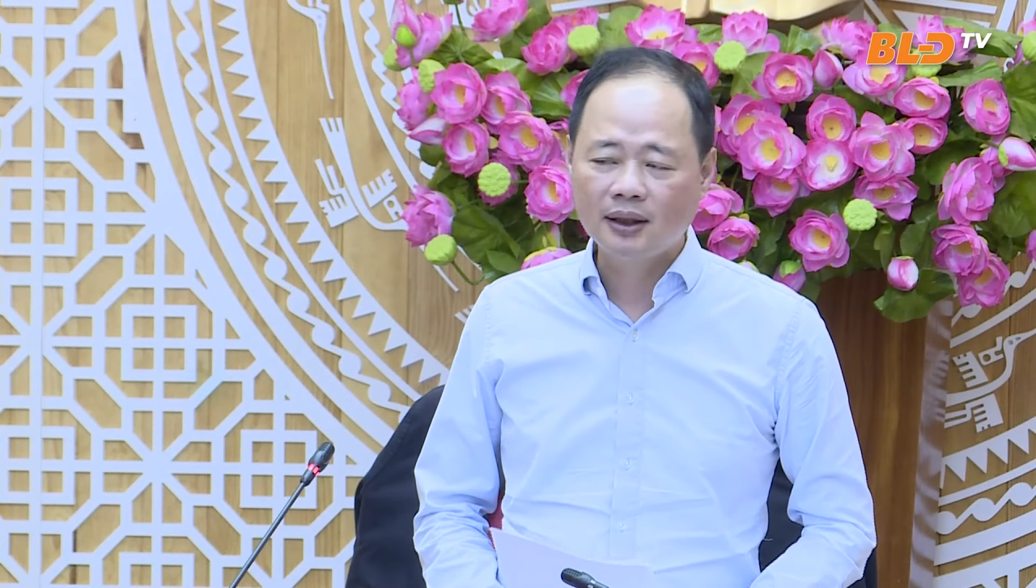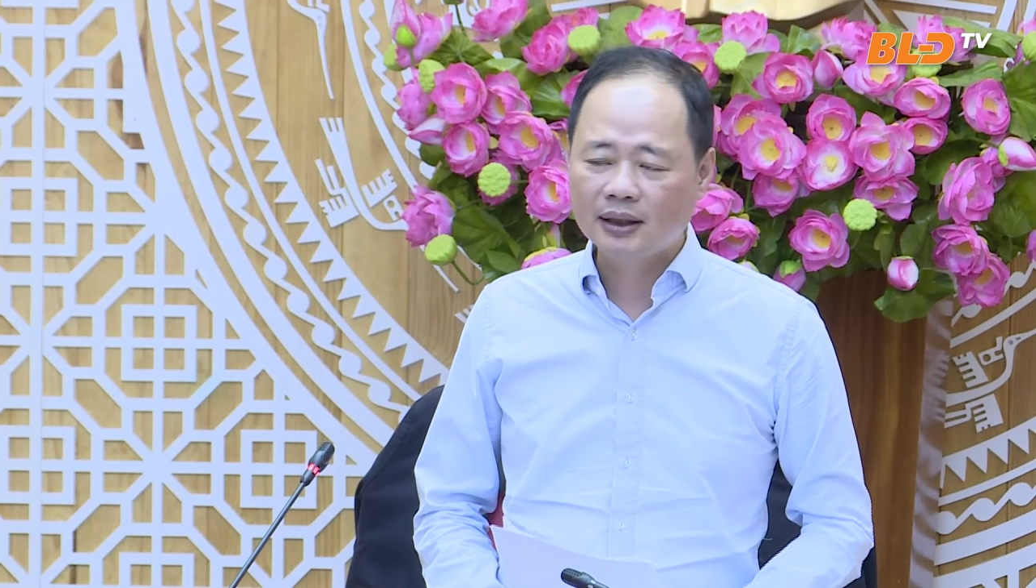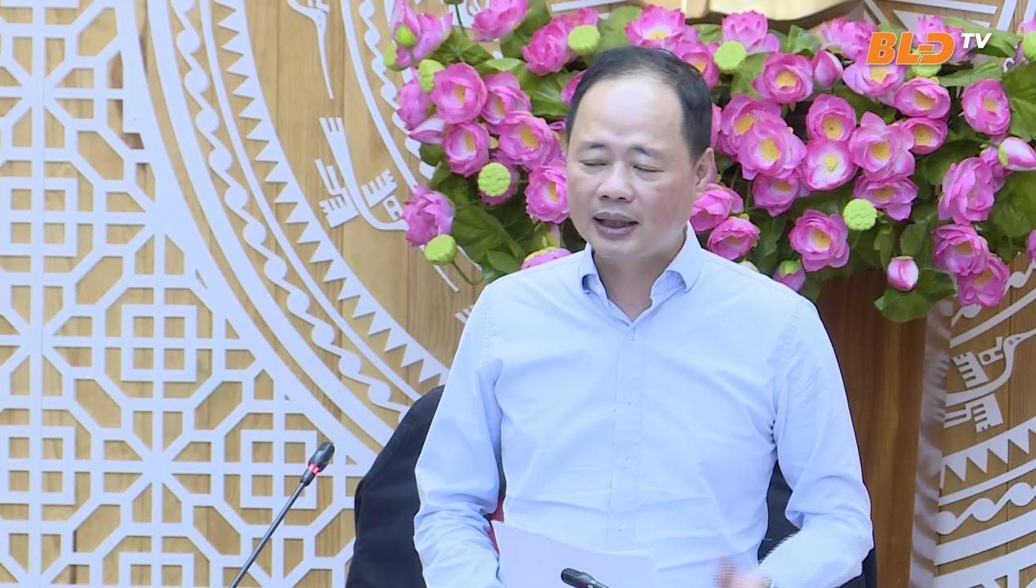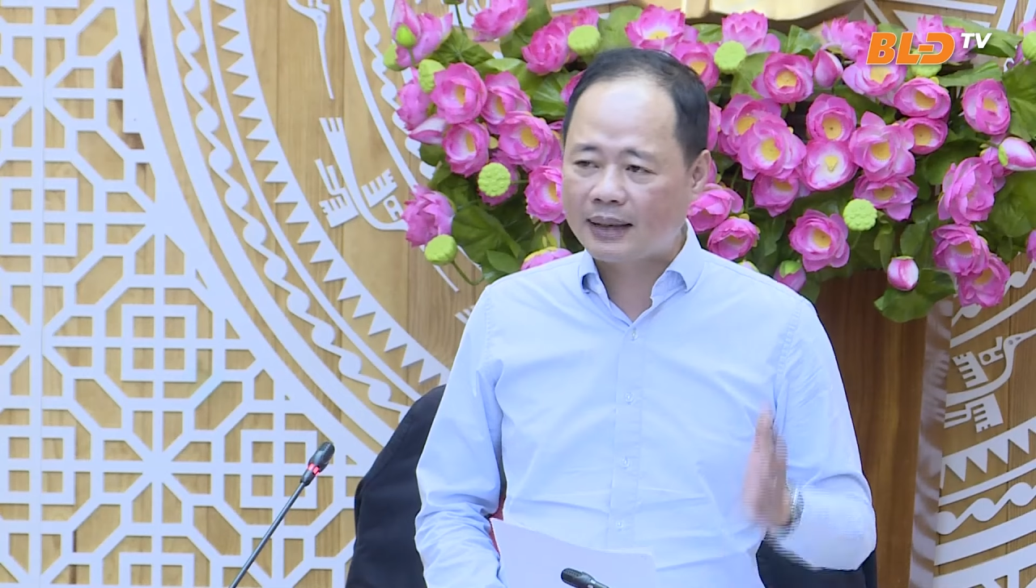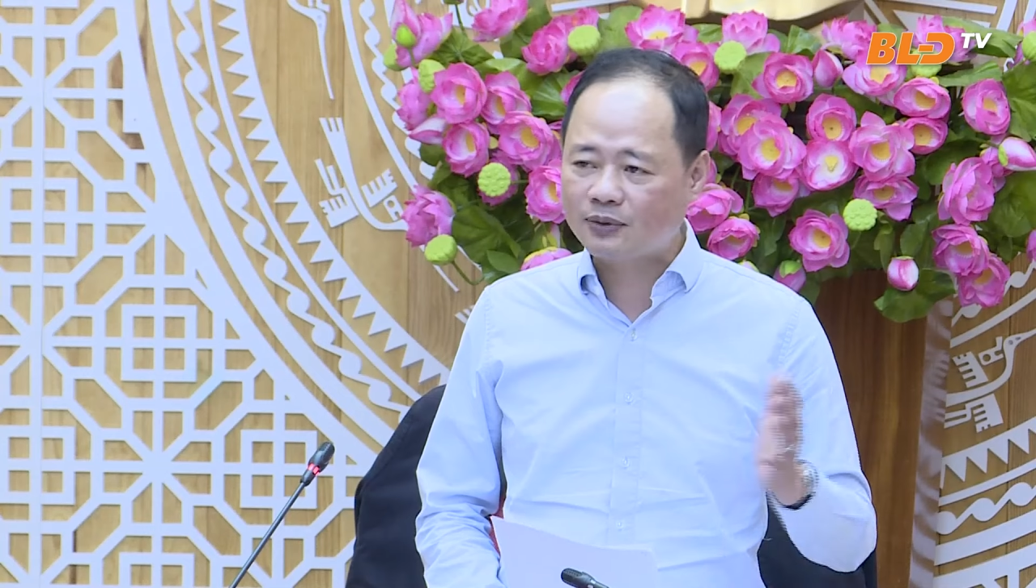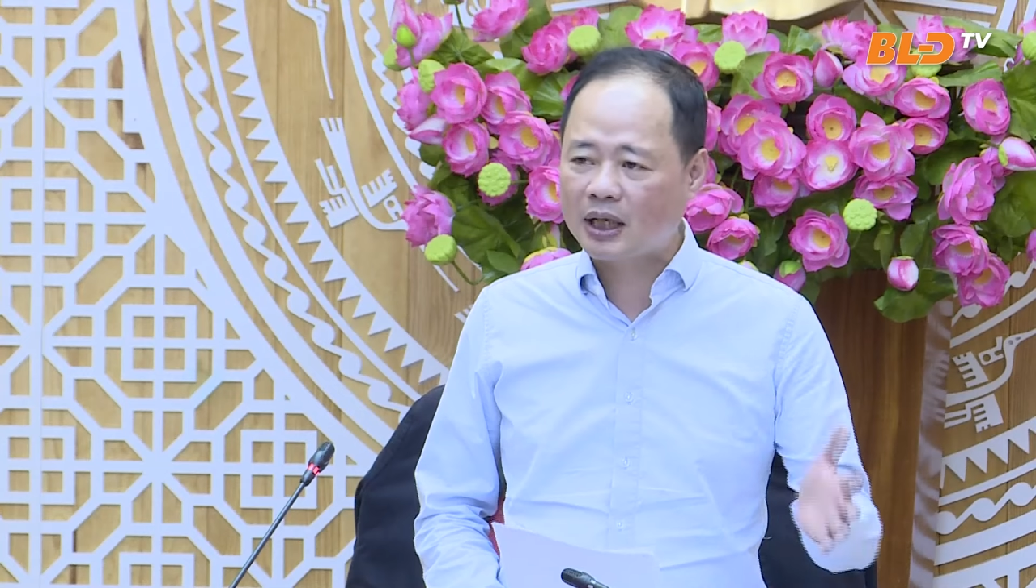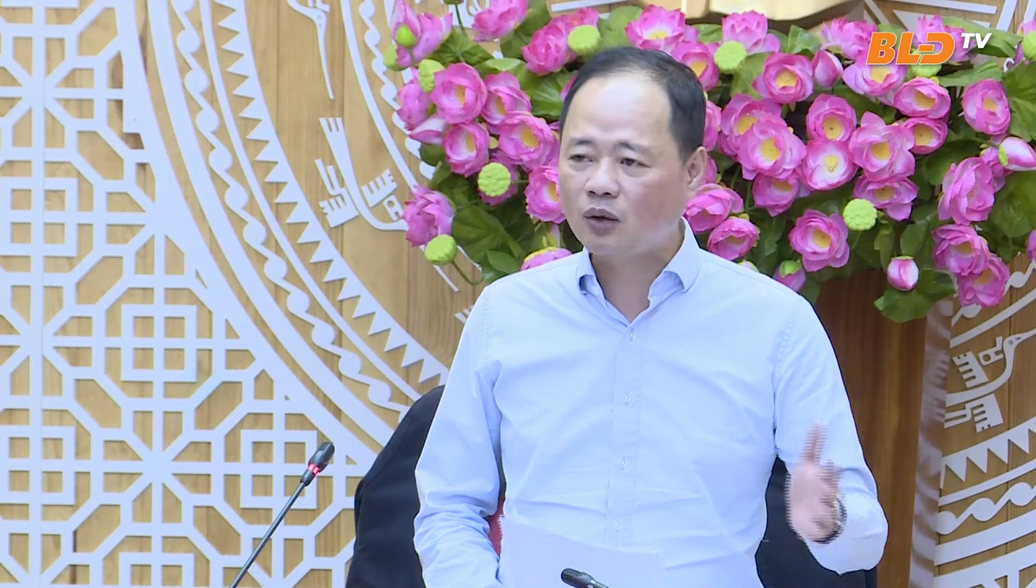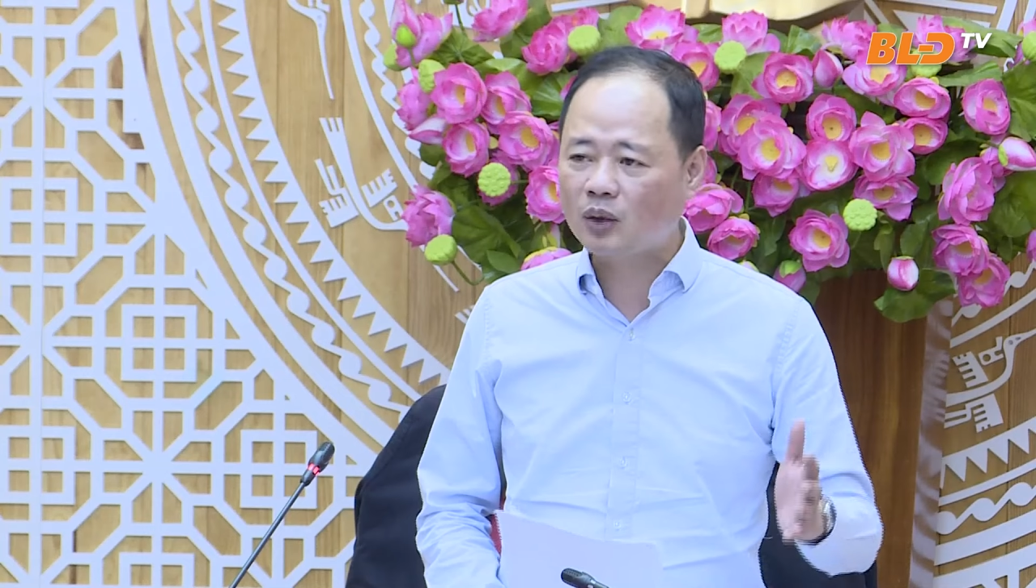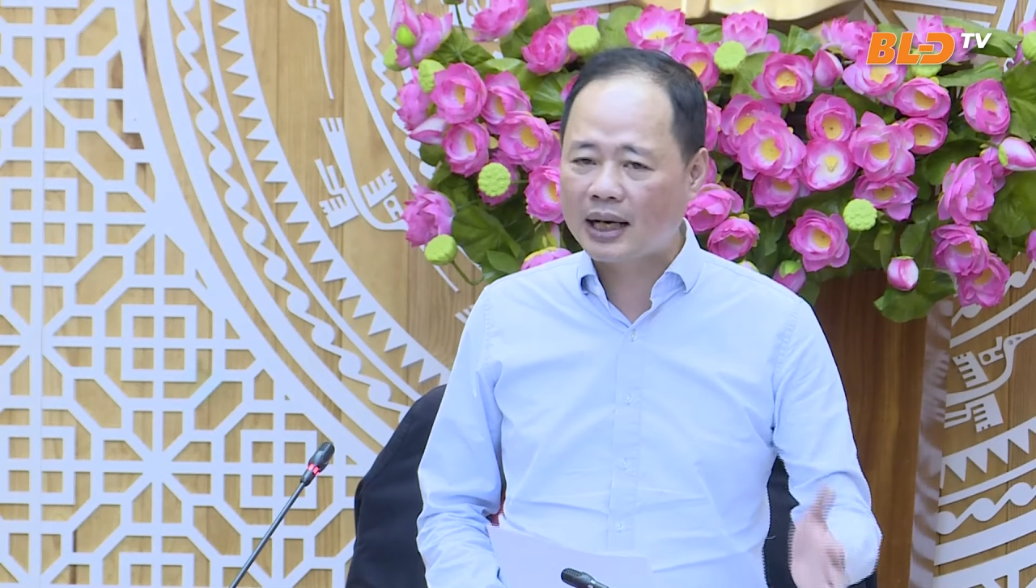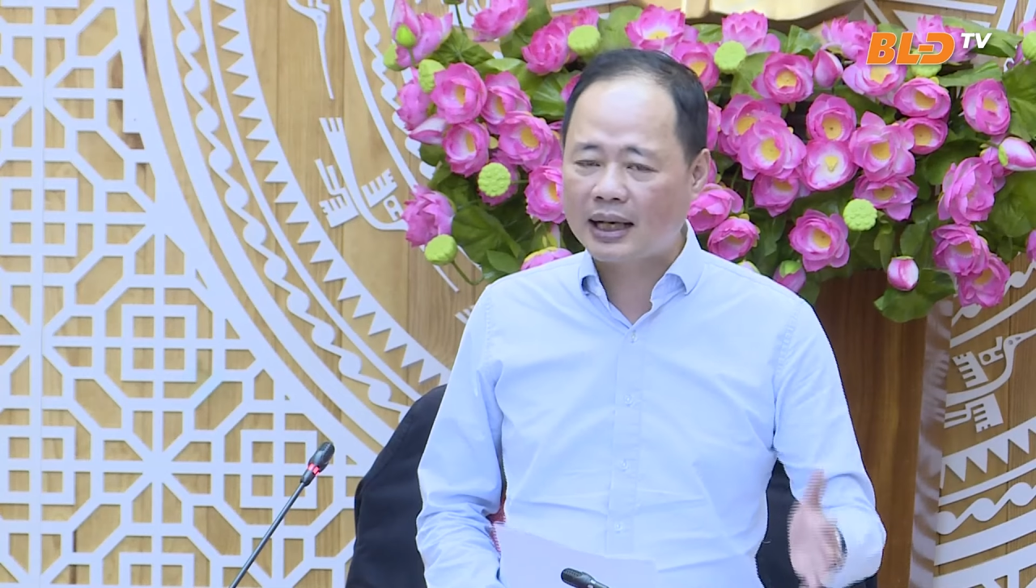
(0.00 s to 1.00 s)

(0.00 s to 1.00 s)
để làm sao Đà